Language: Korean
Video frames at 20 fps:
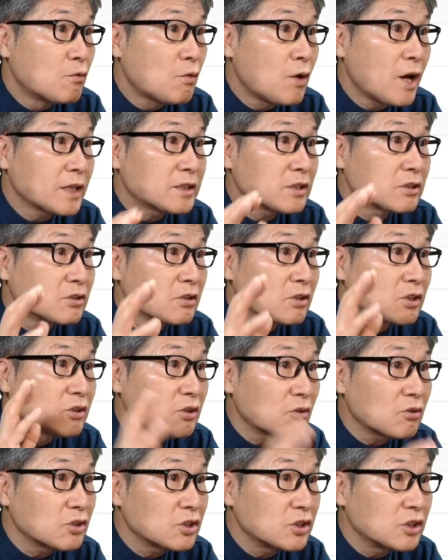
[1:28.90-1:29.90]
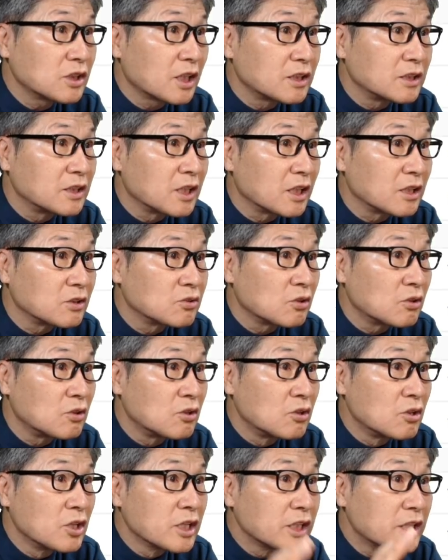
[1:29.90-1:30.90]
화제성이 떨어진다는 얘기죠.
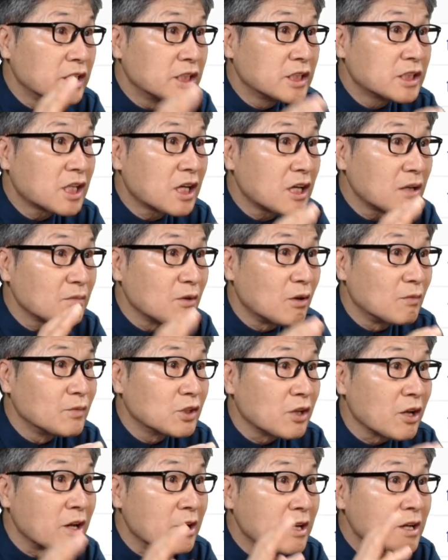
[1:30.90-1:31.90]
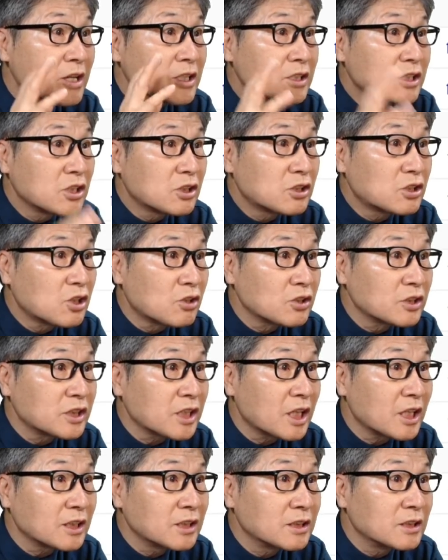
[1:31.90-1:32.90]
긴장감이 없는 거예요.
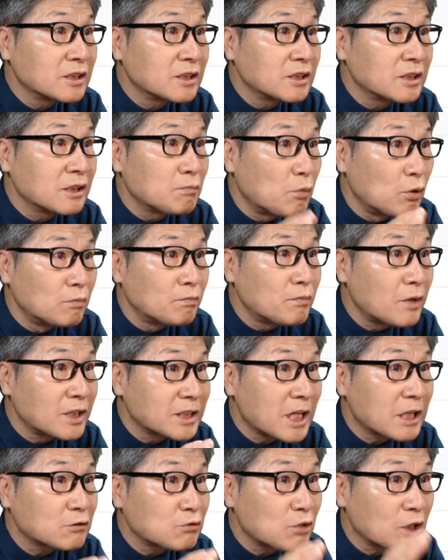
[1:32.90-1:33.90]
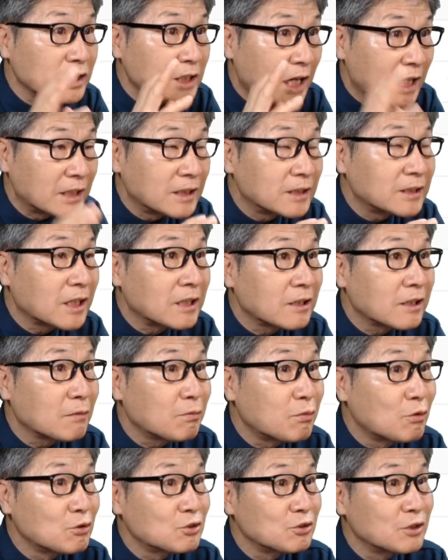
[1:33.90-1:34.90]
시청자들이 본방을 사수하지 않는다 이렇게
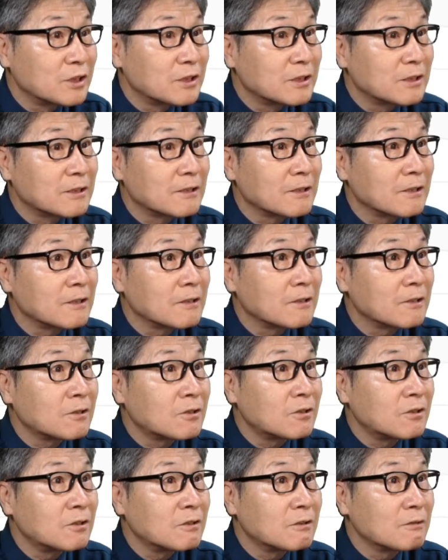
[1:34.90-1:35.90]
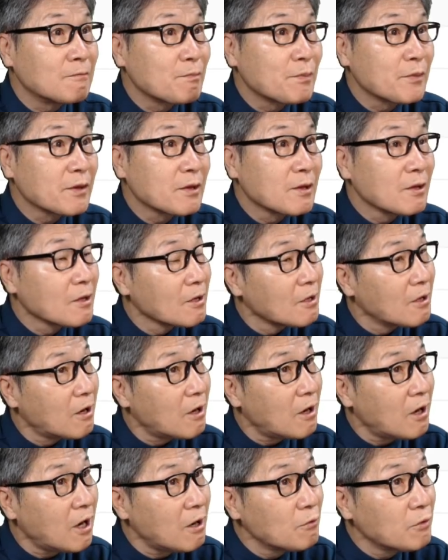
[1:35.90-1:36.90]
볼 수 있는 거예요.
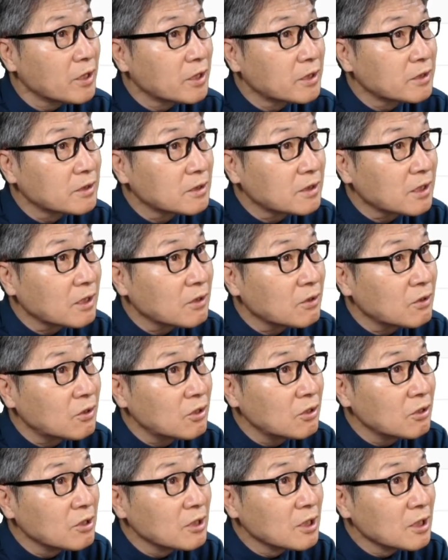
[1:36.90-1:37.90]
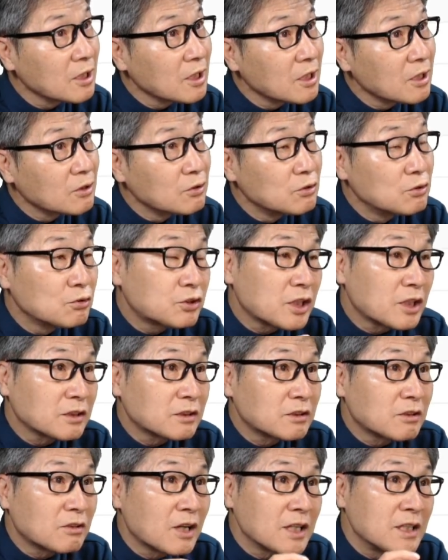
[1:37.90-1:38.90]
아, 왜 그럴까요?
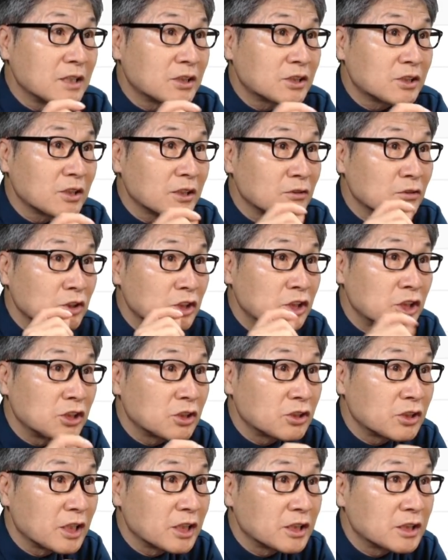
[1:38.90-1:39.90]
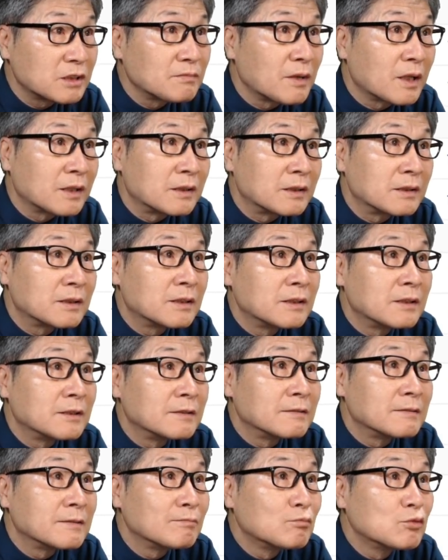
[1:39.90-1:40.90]
뉴상터가 스 일전에도 지적을
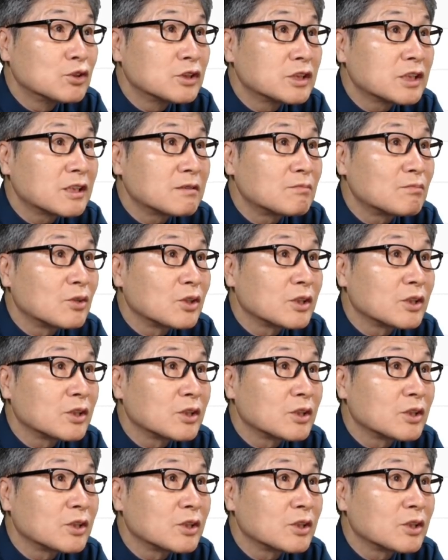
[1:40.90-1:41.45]
했지만은 문제는